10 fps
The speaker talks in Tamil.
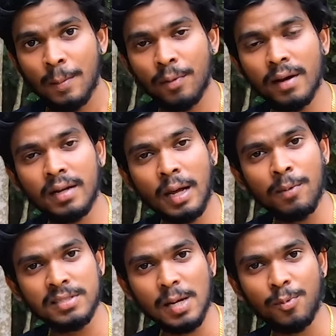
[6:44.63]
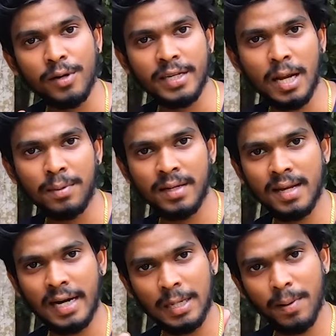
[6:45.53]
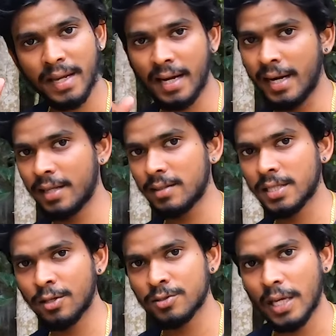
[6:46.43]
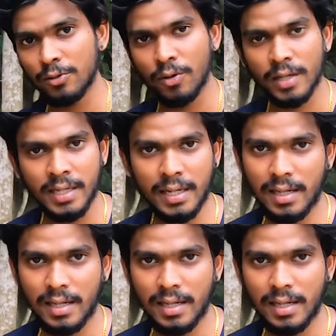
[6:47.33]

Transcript: இப்போ நான் டபுள்ஸாக போனீங்க அப்படின்னா கண்டிப்பாக கீழே இடிக்க தான் செய்யும் ஸோ அது ஒரு